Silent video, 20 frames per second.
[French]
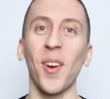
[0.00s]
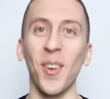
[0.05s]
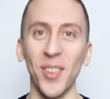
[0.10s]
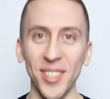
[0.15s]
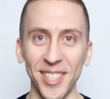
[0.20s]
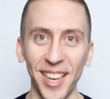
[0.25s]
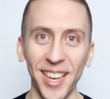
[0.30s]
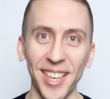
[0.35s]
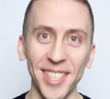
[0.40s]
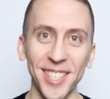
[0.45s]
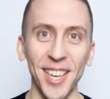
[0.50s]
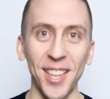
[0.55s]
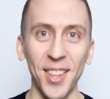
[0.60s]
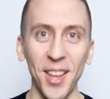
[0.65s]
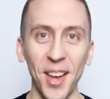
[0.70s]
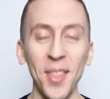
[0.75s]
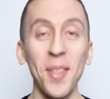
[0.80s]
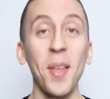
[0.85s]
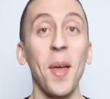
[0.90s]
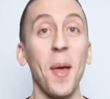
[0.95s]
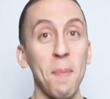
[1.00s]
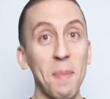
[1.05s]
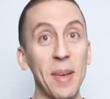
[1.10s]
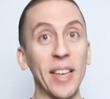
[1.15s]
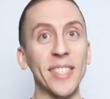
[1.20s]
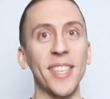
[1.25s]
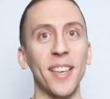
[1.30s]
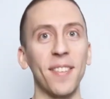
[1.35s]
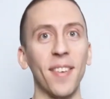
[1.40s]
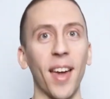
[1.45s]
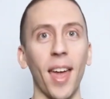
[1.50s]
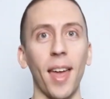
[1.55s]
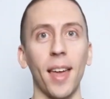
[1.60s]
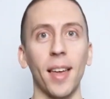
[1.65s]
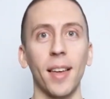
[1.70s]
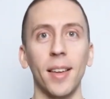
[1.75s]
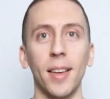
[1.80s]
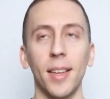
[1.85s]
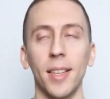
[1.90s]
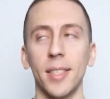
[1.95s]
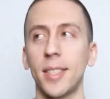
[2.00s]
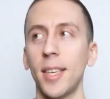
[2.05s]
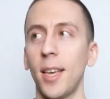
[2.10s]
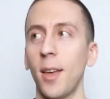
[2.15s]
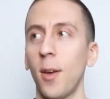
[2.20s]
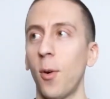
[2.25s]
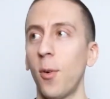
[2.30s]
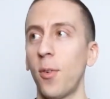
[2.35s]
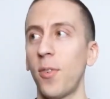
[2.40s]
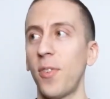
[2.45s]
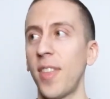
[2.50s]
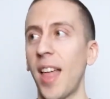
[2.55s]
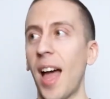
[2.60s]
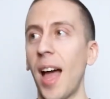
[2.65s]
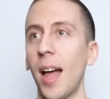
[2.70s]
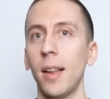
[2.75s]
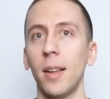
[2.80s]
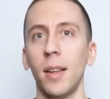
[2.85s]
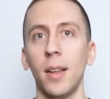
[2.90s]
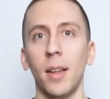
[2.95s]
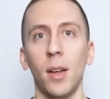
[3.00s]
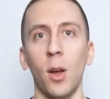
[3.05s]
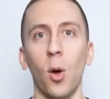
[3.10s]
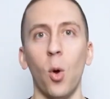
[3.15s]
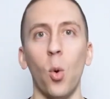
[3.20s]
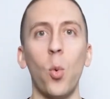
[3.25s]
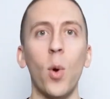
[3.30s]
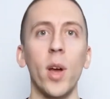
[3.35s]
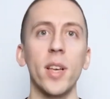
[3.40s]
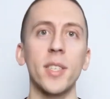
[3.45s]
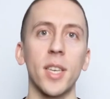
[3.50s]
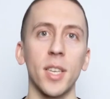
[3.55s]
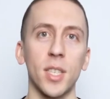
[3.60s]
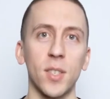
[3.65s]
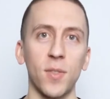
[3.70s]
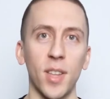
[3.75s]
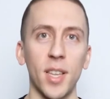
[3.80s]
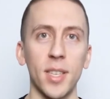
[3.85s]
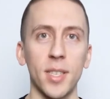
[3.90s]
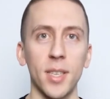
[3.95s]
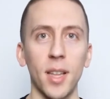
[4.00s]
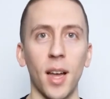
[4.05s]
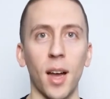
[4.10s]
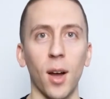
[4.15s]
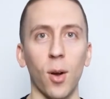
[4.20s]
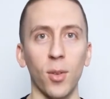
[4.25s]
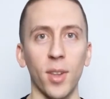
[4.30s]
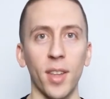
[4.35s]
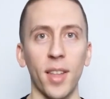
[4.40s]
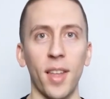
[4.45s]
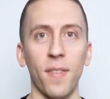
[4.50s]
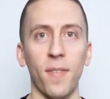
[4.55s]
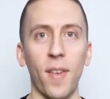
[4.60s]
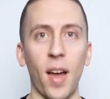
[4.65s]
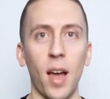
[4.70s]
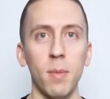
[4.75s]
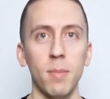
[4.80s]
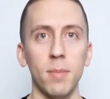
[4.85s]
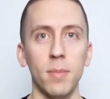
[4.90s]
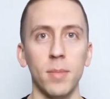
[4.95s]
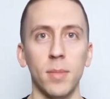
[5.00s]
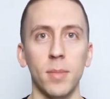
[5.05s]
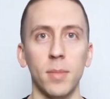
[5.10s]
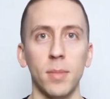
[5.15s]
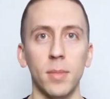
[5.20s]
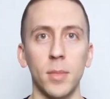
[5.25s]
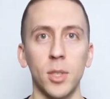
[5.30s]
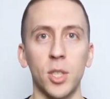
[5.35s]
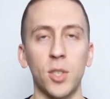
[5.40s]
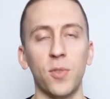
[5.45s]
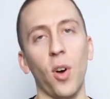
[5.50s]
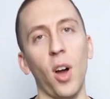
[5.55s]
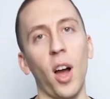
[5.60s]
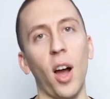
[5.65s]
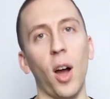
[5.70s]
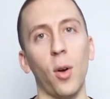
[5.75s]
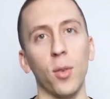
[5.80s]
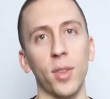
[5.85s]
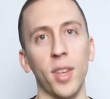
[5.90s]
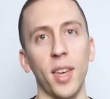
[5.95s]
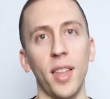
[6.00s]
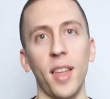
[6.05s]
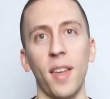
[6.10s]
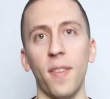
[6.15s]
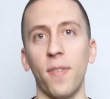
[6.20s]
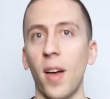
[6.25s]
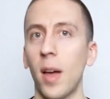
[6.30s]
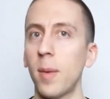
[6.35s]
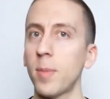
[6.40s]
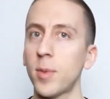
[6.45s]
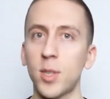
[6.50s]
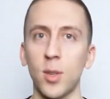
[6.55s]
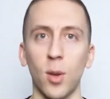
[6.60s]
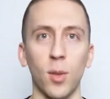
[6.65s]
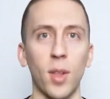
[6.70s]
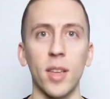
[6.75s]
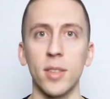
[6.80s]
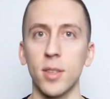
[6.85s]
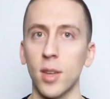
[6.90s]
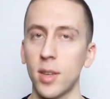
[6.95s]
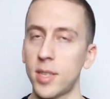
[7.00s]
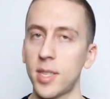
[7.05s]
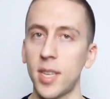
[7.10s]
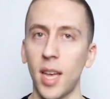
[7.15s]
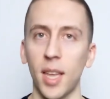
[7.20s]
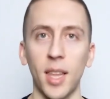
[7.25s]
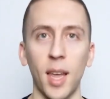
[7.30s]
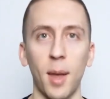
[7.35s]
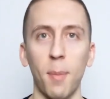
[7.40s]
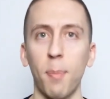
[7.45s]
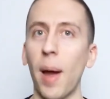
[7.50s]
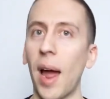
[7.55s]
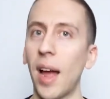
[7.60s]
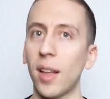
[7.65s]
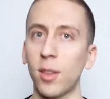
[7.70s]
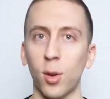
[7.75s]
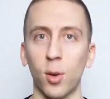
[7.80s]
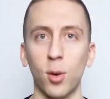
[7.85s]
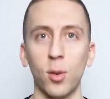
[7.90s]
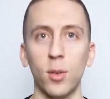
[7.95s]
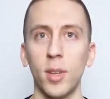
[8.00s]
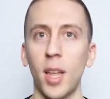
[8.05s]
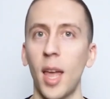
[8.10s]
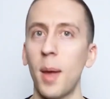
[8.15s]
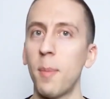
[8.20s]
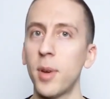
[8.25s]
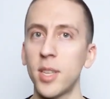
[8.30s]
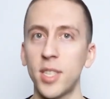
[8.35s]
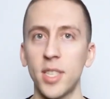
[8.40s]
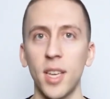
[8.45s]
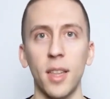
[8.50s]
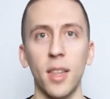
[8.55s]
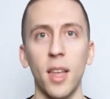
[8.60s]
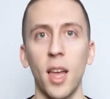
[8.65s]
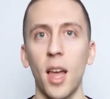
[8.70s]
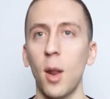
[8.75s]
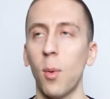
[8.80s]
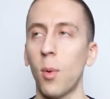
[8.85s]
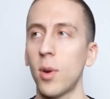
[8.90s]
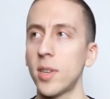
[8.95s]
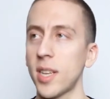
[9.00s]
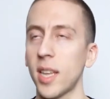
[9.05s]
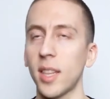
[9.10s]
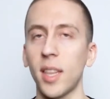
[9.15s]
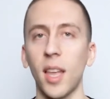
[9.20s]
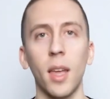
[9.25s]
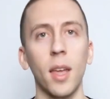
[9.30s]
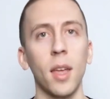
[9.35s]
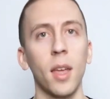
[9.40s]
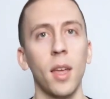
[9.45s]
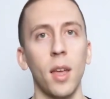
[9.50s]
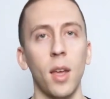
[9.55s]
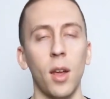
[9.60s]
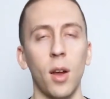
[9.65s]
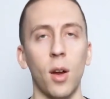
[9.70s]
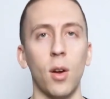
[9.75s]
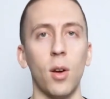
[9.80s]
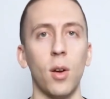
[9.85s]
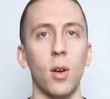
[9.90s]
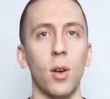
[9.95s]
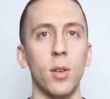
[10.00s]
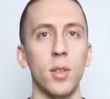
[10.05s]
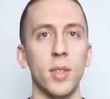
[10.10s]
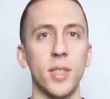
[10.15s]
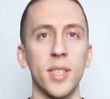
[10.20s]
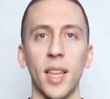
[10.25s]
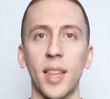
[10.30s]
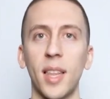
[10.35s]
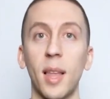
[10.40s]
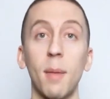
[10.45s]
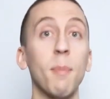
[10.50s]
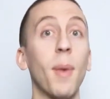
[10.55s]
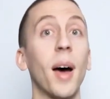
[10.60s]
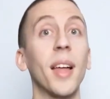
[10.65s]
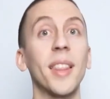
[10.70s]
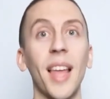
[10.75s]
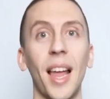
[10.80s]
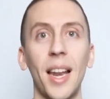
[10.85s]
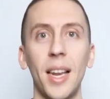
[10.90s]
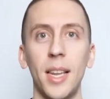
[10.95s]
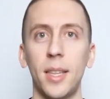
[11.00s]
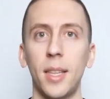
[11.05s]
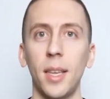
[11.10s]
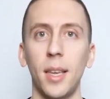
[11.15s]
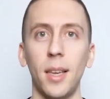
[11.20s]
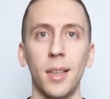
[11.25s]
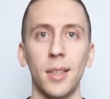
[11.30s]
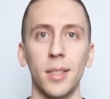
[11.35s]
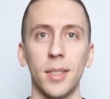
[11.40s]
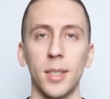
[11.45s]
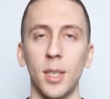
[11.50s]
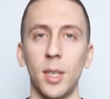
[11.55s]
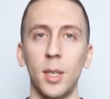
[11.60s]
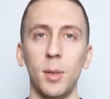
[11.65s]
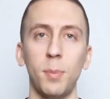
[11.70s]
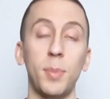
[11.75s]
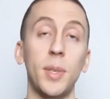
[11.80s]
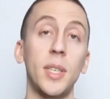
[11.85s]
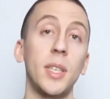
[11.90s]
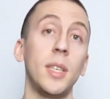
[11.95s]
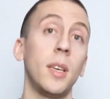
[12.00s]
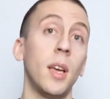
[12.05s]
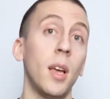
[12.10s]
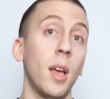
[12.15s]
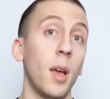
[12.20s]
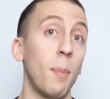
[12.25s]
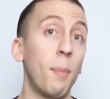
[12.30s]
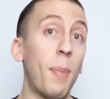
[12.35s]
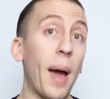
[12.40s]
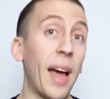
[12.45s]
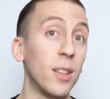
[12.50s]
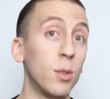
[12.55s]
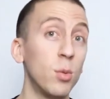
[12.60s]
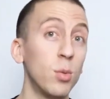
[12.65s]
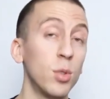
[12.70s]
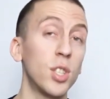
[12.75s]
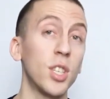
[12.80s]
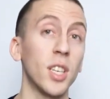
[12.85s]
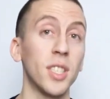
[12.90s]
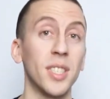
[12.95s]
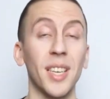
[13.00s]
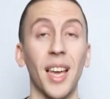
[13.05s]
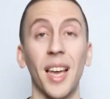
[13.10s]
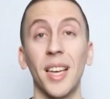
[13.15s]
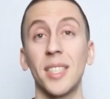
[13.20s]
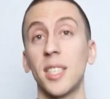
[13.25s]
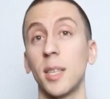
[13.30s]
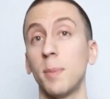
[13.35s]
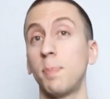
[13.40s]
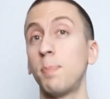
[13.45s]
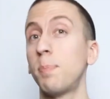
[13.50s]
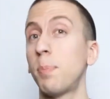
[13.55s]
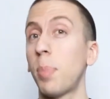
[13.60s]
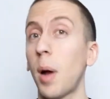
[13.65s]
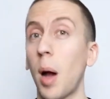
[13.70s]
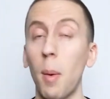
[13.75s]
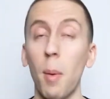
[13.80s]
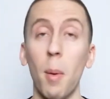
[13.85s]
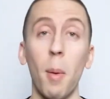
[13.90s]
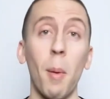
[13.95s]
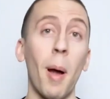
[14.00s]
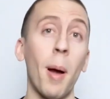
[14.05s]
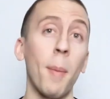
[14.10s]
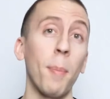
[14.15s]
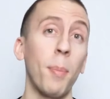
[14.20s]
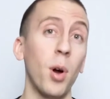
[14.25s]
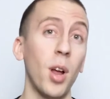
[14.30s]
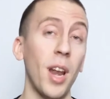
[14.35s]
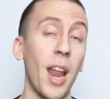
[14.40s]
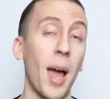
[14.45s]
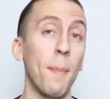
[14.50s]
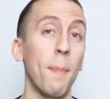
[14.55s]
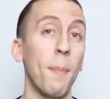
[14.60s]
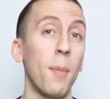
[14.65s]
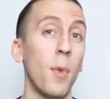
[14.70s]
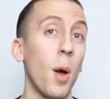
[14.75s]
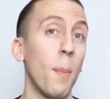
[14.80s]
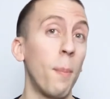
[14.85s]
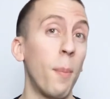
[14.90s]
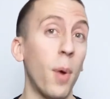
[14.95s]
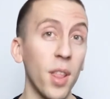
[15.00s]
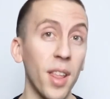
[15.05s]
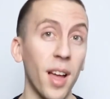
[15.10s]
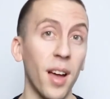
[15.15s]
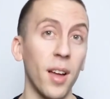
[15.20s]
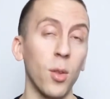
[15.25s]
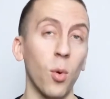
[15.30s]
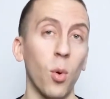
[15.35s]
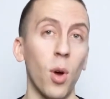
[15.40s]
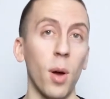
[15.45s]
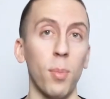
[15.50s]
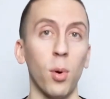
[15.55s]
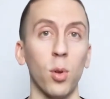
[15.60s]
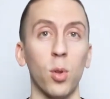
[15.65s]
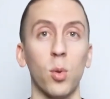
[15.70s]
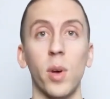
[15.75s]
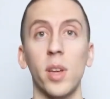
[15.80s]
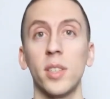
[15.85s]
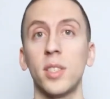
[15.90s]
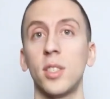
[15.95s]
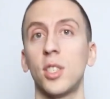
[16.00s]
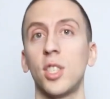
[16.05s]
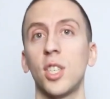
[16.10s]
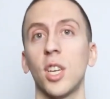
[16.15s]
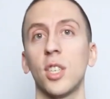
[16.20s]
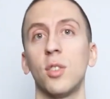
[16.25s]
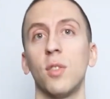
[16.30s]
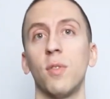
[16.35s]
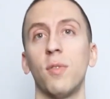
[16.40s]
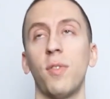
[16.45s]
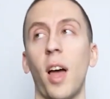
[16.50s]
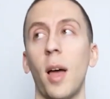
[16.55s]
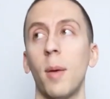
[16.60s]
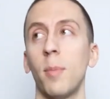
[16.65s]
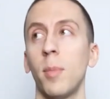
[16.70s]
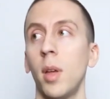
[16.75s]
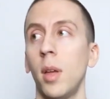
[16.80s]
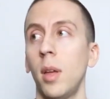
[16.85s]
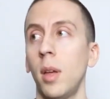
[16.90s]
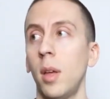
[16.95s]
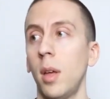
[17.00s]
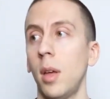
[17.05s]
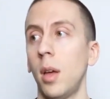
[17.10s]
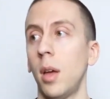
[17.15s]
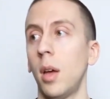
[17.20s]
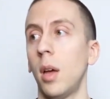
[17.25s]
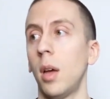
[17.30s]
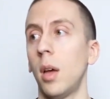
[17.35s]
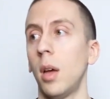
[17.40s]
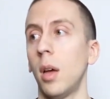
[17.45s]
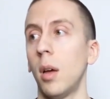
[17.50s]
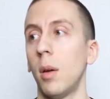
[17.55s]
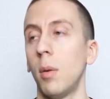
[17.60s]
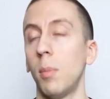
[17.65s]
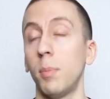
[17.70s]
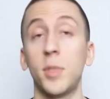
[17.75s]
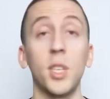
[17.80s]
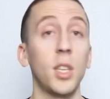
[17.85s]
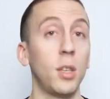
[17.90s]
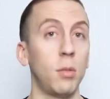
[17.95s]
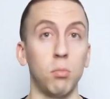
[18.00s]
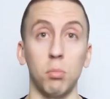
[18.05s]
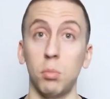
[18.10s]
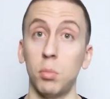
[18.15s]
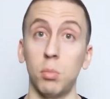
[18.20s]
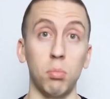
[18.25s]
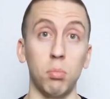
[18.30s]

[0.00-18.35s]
conseil que je te donne, mais c'est vrai. Tu sais, au final, où est-ce que tu vas décider de rencontrer des femmes? Tu vas rencontrer des femmes qui sont dans un certain pattern émotionnel ou un certain, une certaine mentalité, tu sais. Puis Badou, je te dirais que c'est probablement pas le bon endroit pour toi si tu cherches une femme. Euh, tu sais,